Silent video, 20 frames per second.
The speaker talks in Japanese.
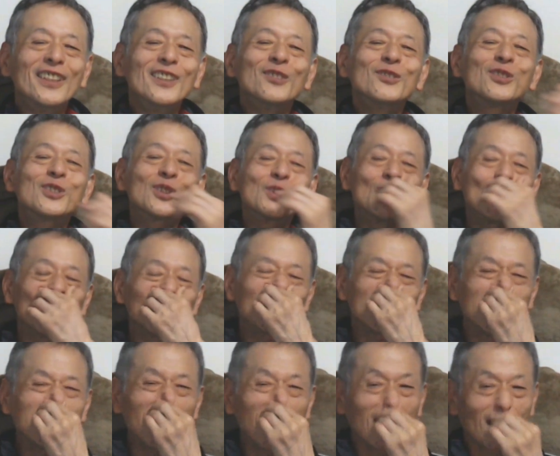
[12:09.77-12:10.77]
普通のちっ
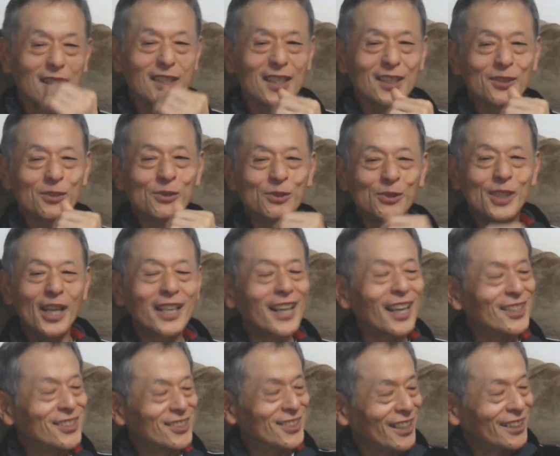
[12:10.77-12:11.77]
ちゃい会社売れな
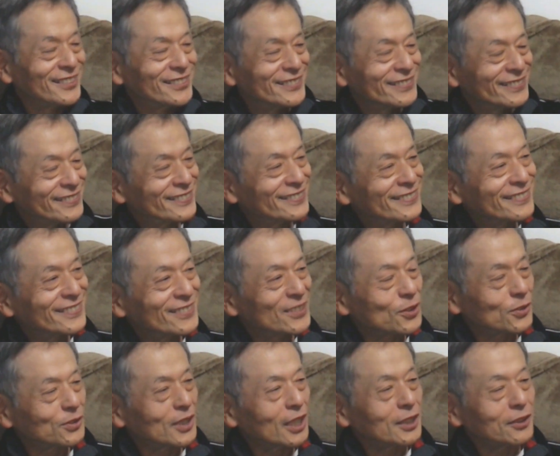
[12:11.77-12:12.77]
いじゃん。そ
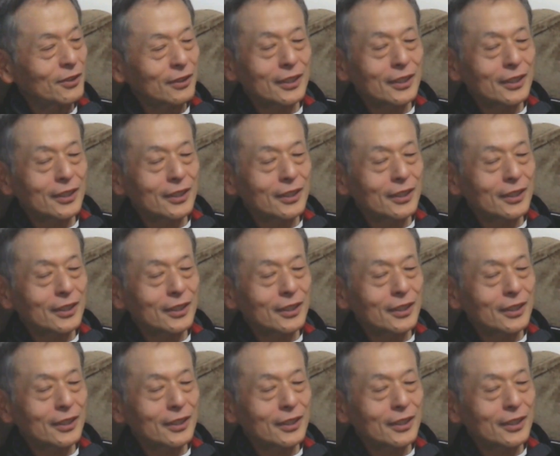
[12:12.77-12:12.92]
んなには。